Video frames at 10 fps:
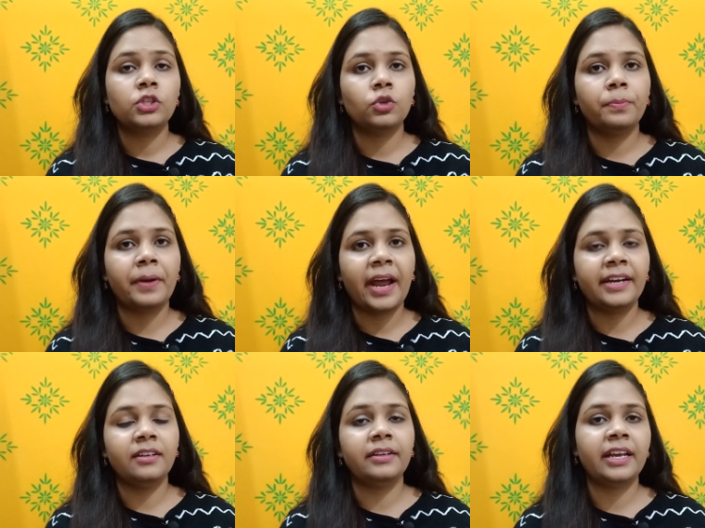सो so
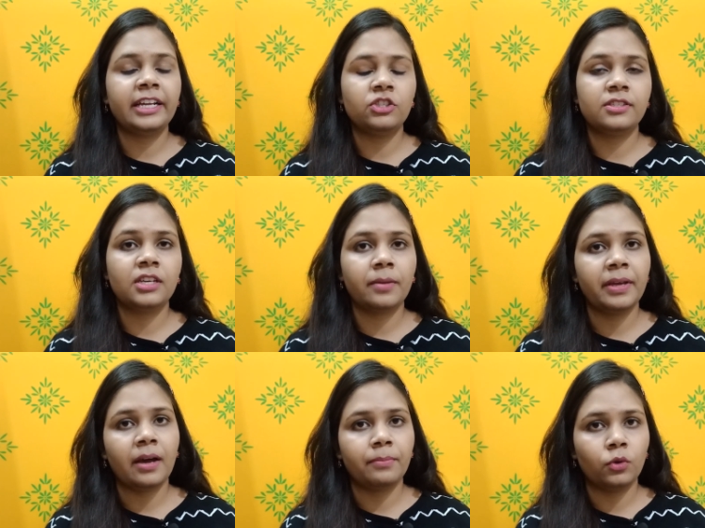ब्रांड या एजेंसी
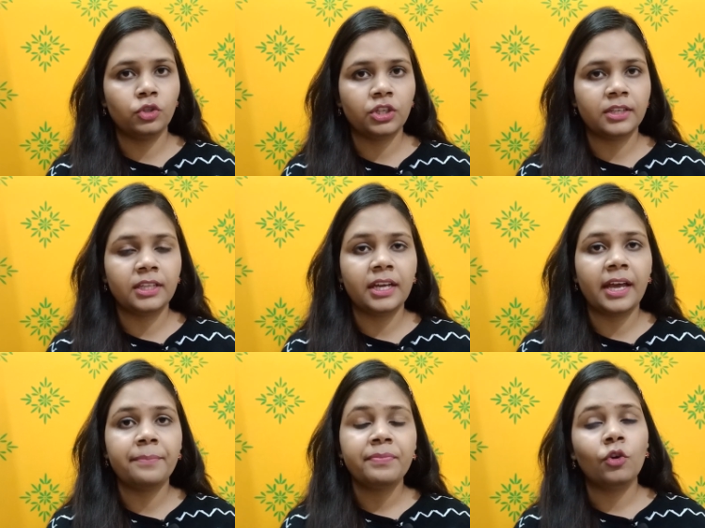हमें अप्रोच करती
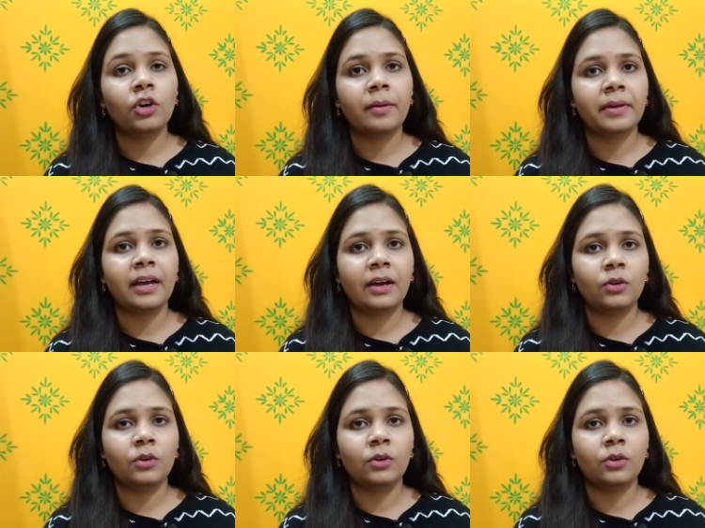है वो लोग हमें